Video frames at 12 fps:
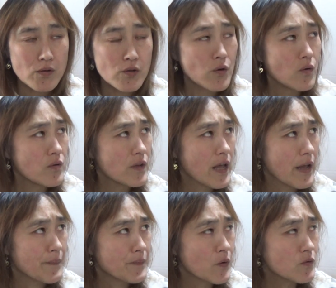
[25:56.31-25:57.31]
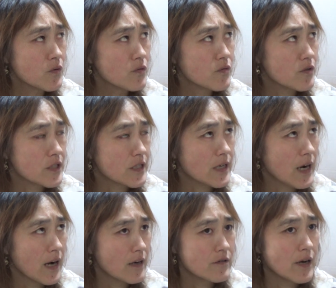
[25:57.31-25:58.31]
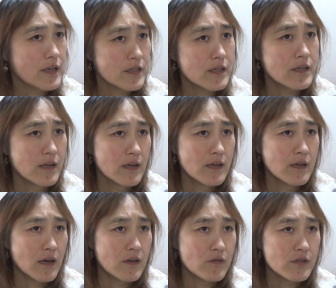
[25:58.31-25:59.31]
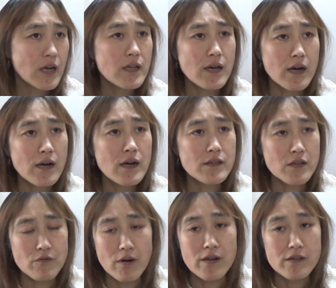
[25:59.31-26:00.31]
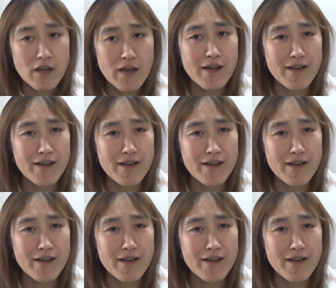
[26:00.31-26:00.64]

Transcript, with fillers: 去年、おととしかぐらいに、あの、しゃあなあかんって言われて、